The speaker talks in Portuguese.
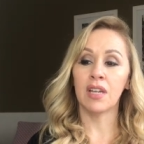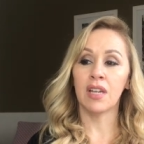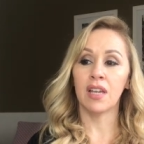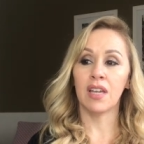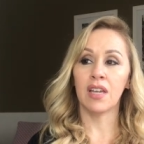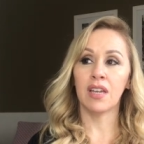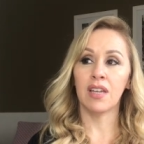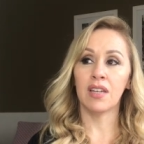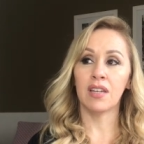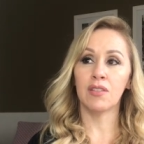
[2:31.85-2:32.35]

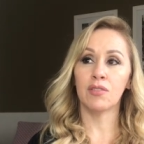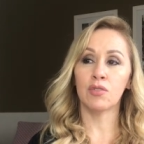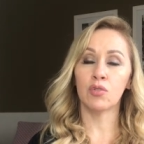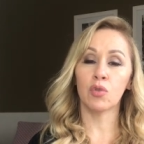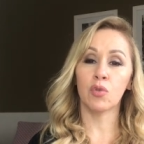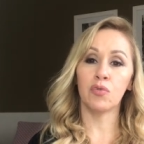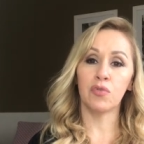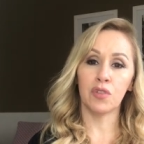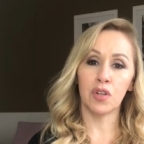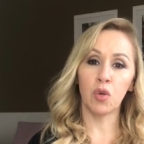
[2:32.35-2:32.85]
é,
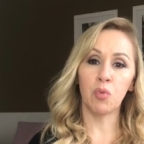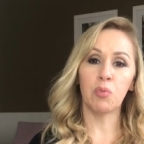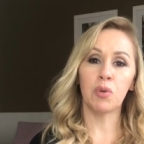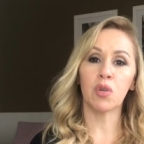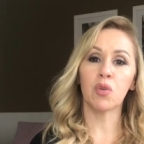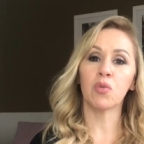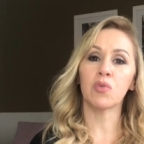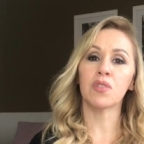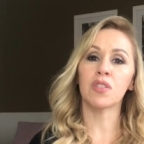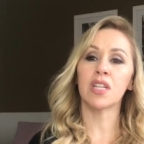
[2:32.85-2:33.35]
sofreu
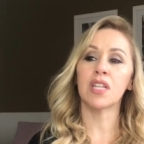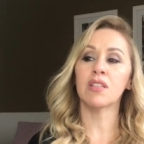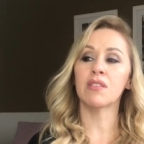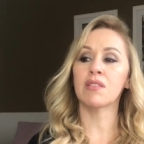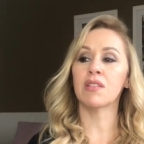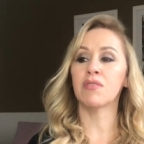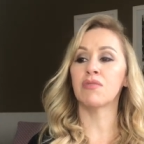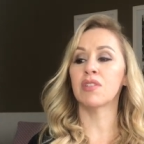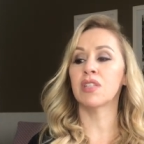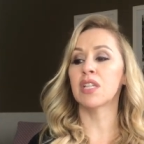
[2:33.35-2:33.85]
preconceitos
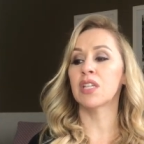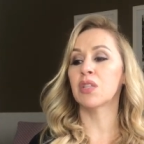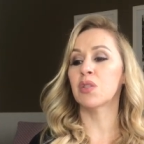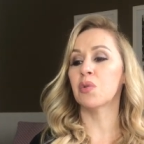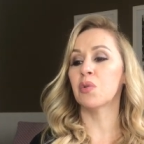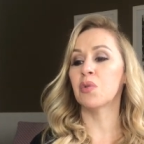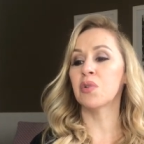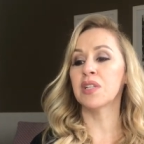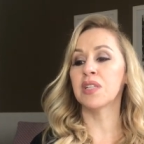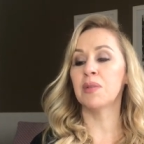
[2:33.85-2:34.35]
a vida
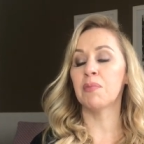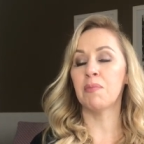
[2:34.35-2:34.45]
toda,